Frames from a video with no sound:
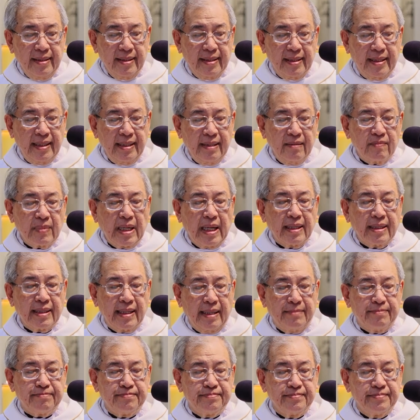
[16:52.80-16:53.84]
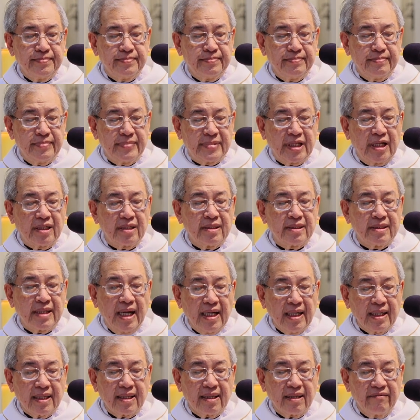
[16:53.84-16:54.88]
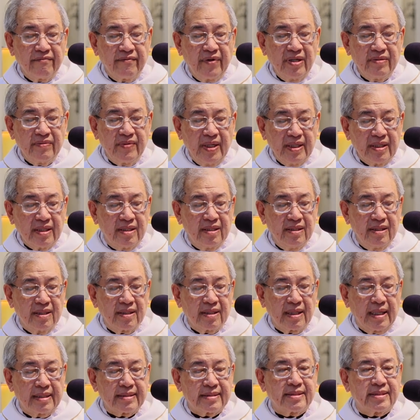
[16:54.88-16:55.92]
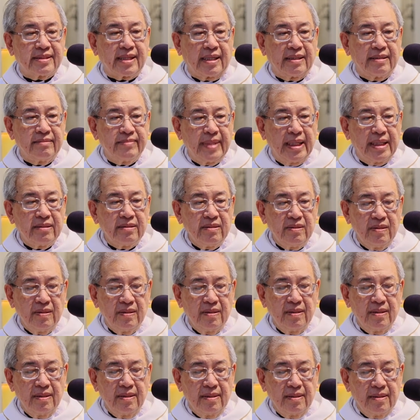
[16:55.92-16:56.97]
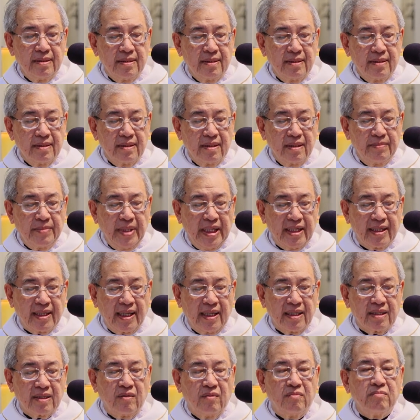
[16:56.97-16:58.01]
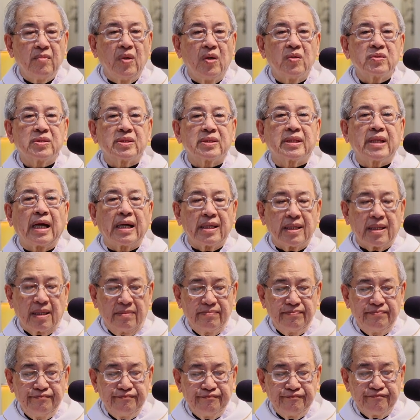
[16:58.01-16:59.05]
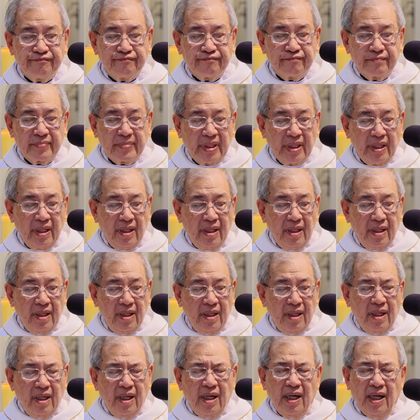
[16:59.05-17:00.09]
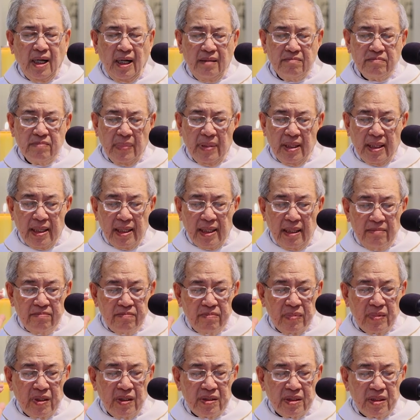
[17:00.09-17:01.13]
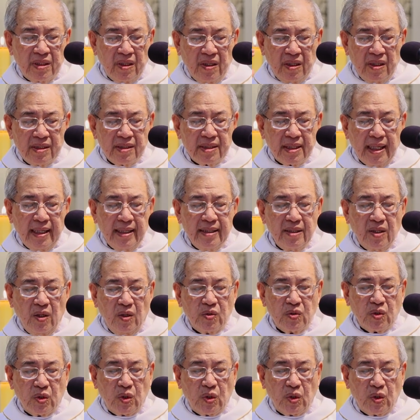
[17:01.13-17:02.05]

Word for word: Khi ông đang nằm trên đất Với vết thương đang chảy máu Do bị kẻ khủng bố tấn công Ông không có tỏ thái độ